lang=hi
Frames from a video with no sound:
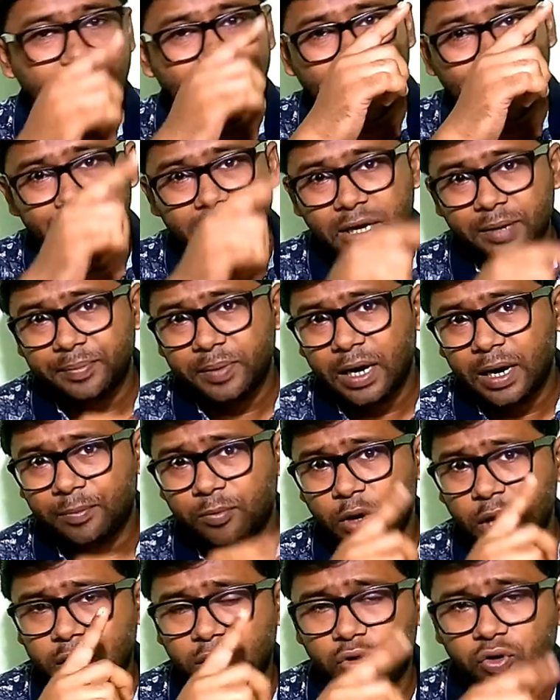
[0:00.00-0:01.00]
पे कैमरा पे
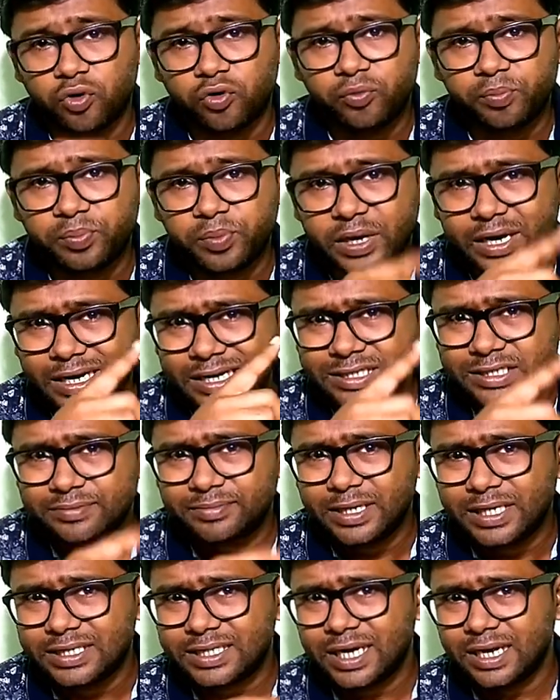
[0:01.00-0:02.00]
आपको एक क्रोम फिनिश
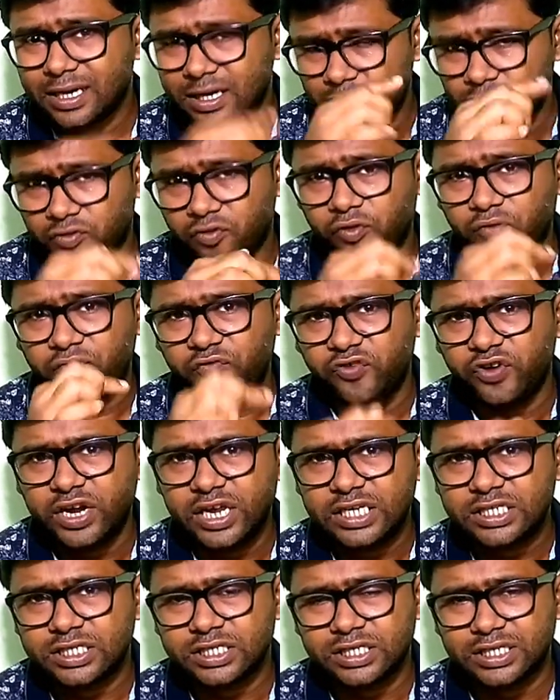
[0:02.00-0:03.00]
मिल जाएगी क्रोम
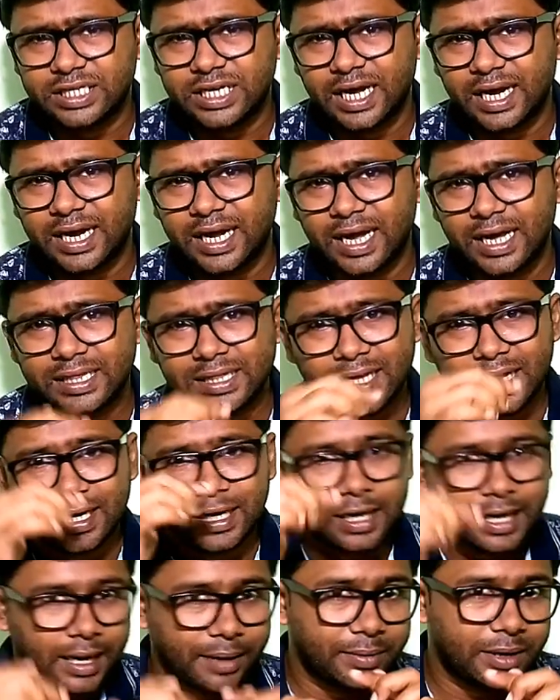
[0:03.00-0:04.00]
फिनिश दिया गया है
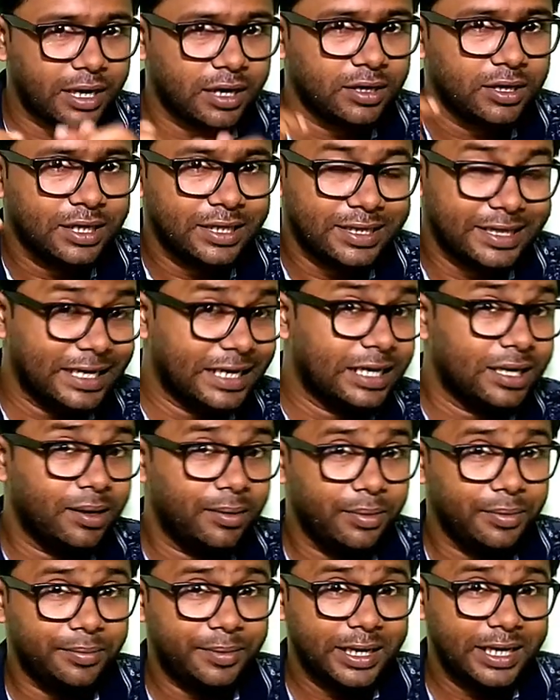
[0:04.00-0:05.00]
ताकि कैमरा
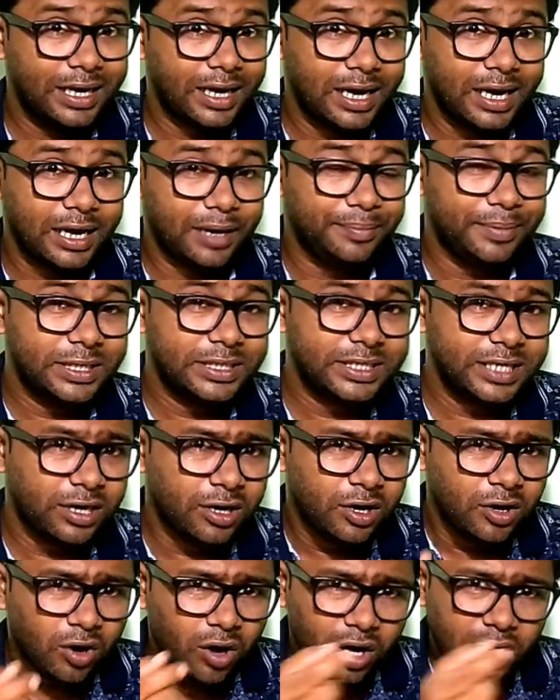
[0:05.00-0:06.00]
दिखने में बढ़िया लगे पीछे
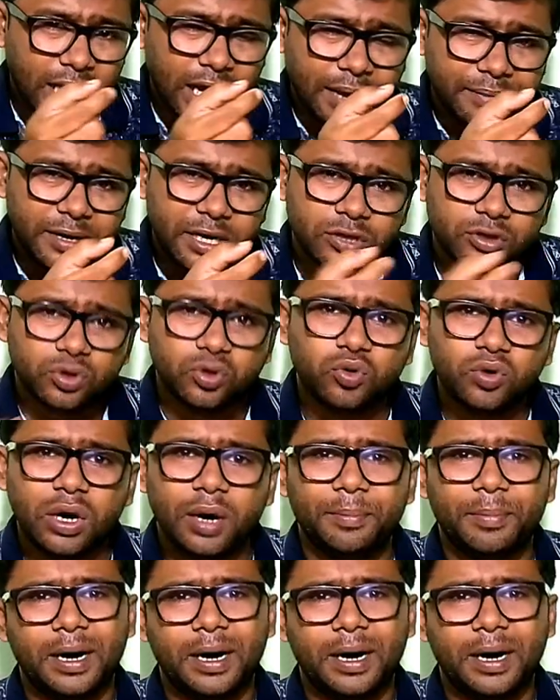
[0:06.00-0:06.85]
और कैमरा थोड़ा